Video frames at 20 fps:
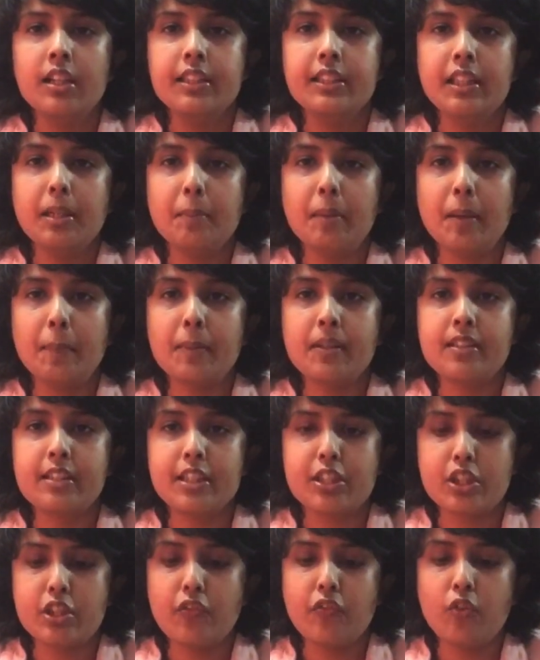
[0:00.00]
ये मेरे पास
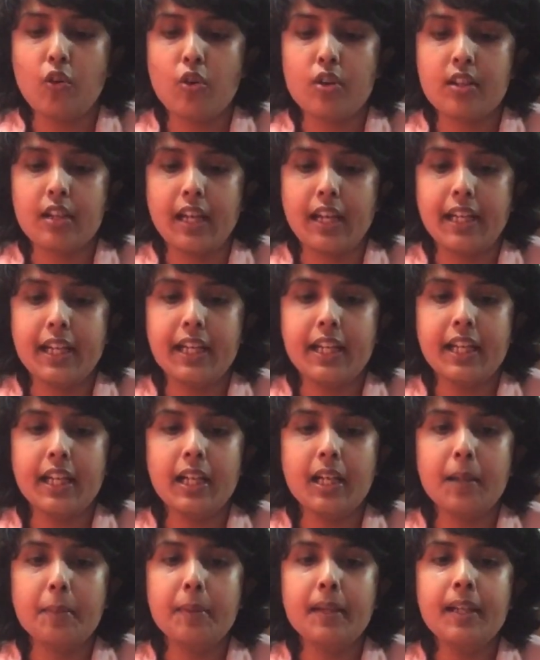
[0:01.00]
64 नहीं है
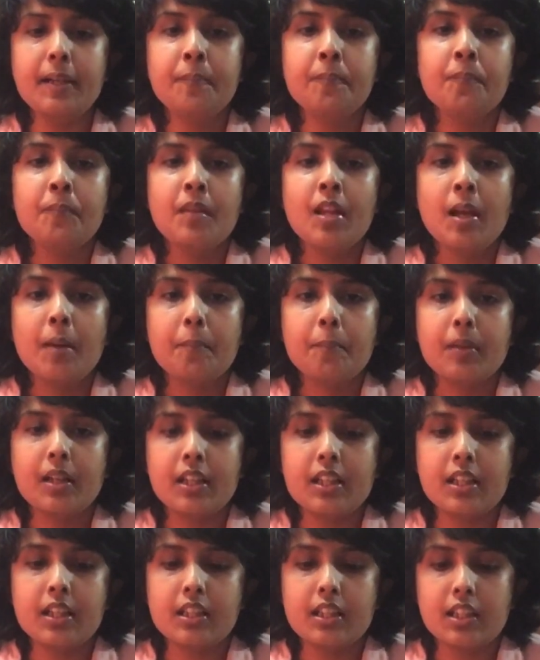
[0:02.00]
अभी
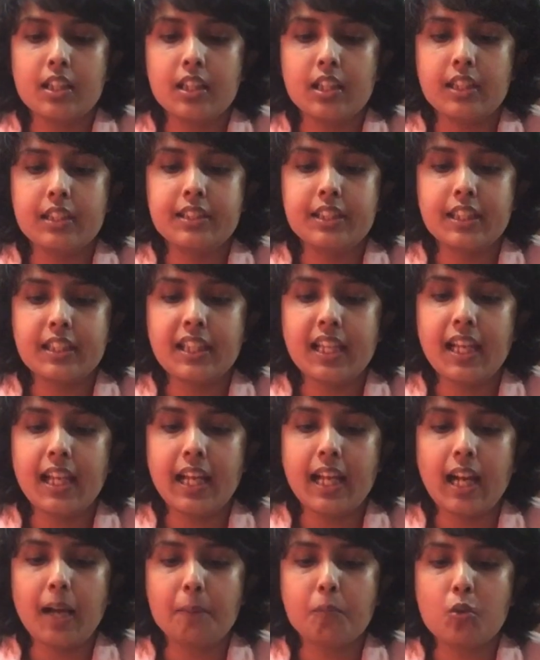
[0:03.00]
पर जितने
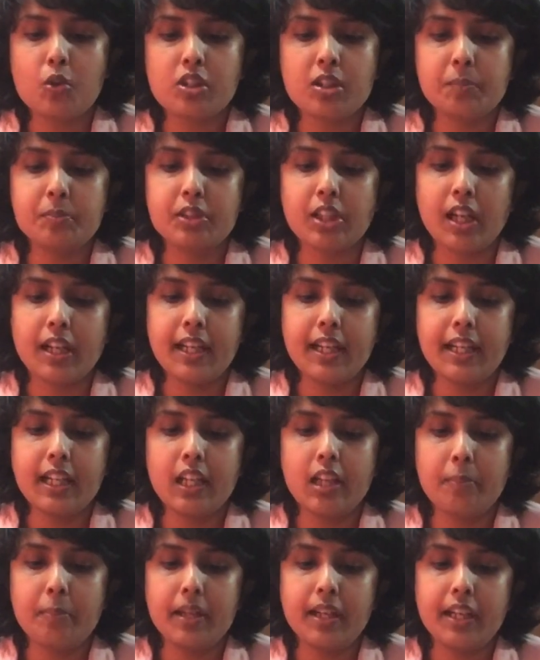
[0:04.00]
हैं आपको समझाने के
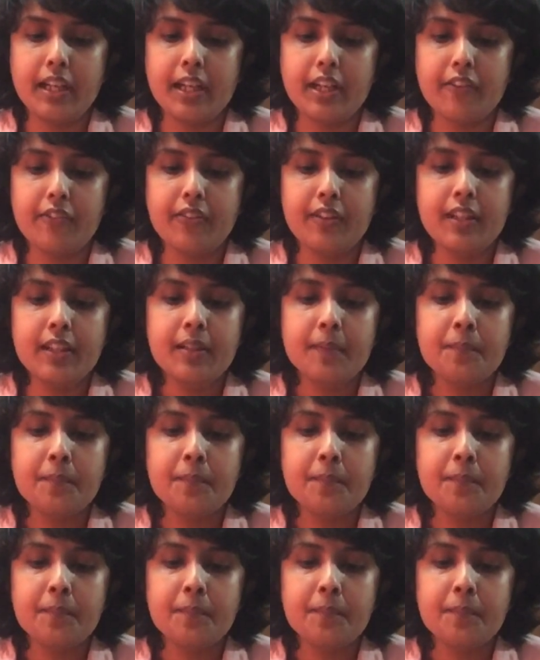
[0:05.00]
लिए अभी इनफ है